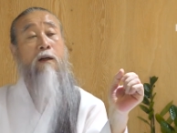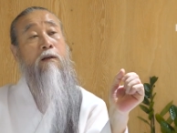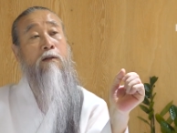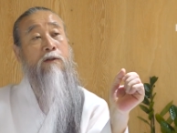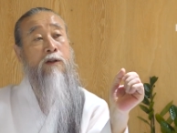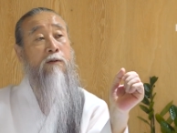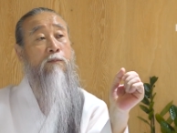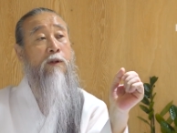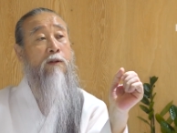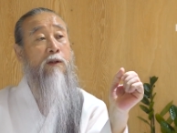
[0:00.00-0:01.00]
어
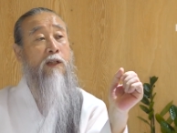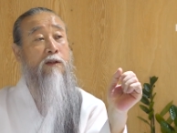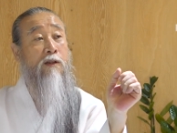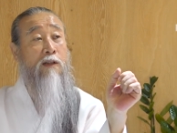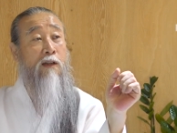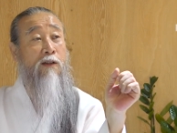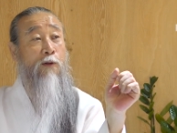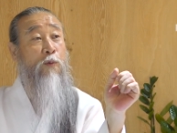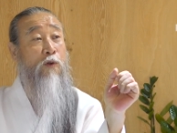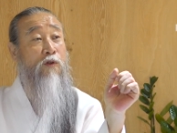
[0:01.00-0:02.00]
지금 뭐 이렇게 직장이
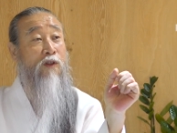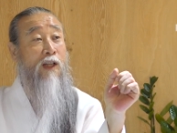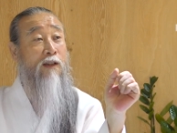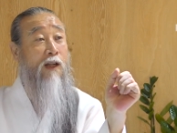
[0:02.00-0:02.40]
없어졌다.